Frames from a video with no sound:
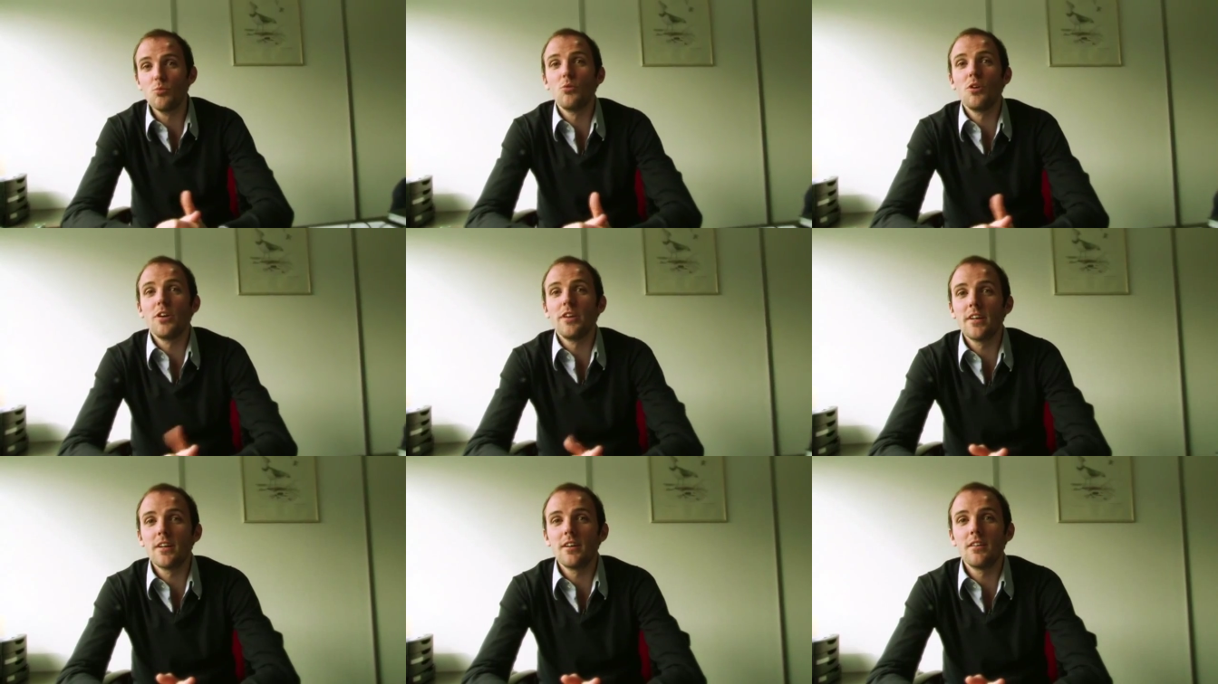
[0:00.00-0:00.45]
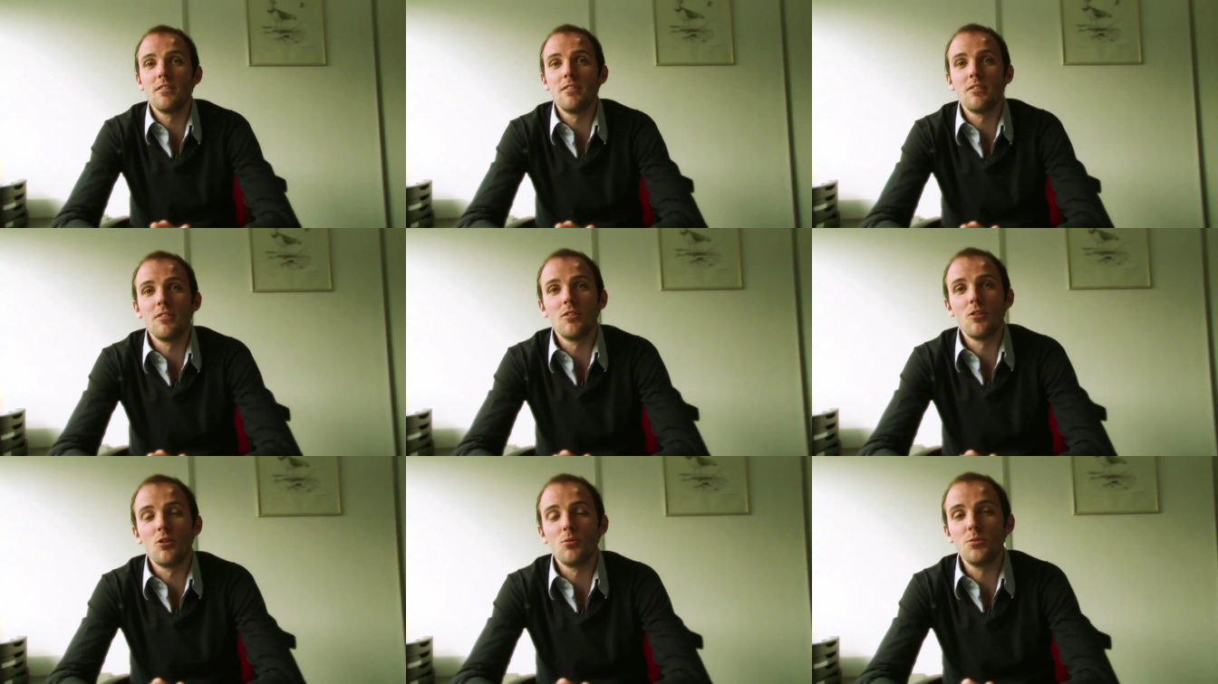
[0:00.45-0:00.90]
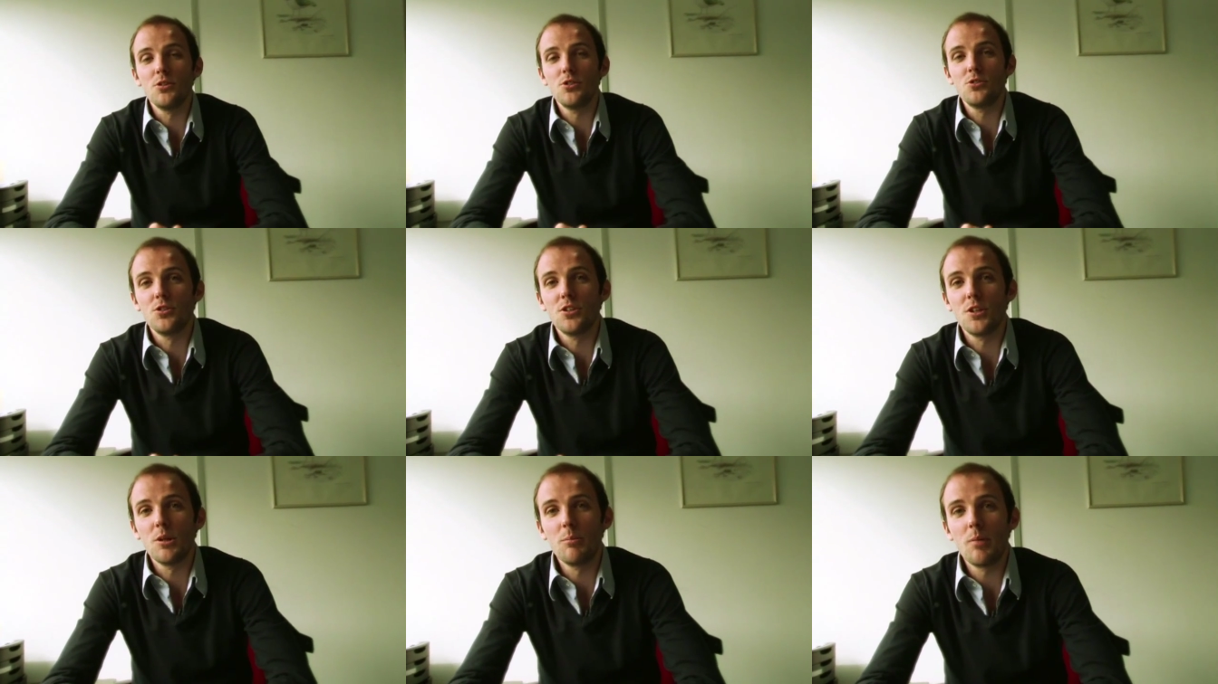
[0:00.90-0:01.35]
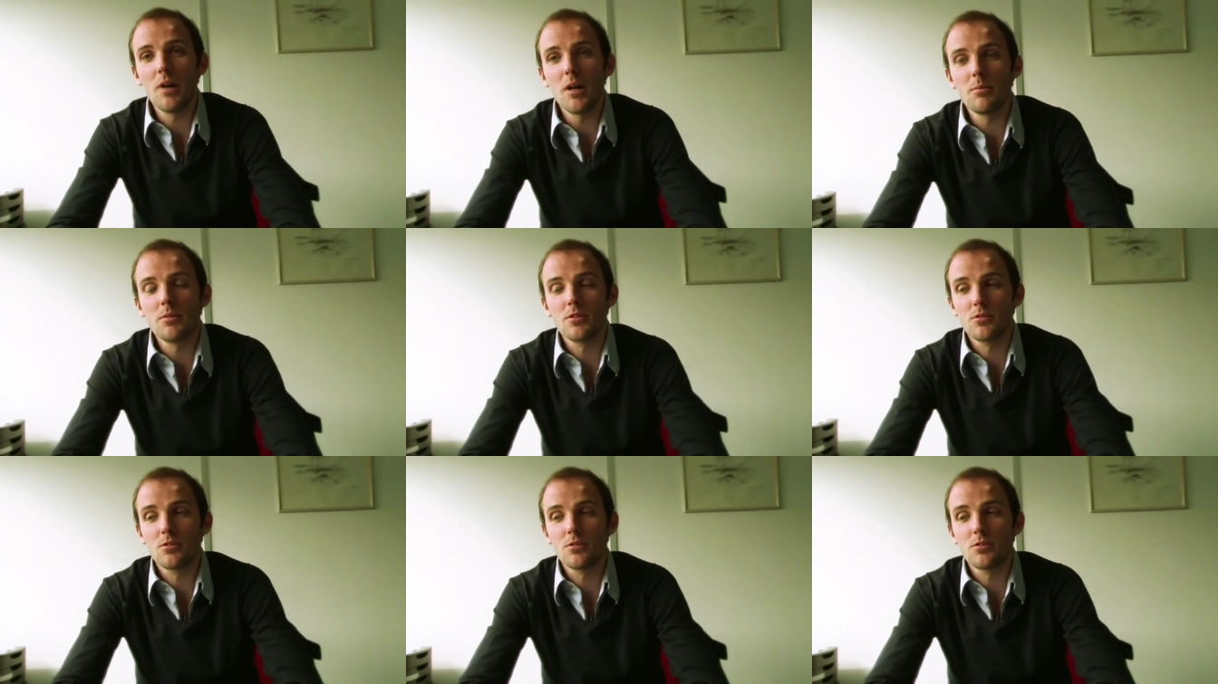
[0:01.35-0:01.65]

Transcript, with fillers: de moyens en, mise de départ,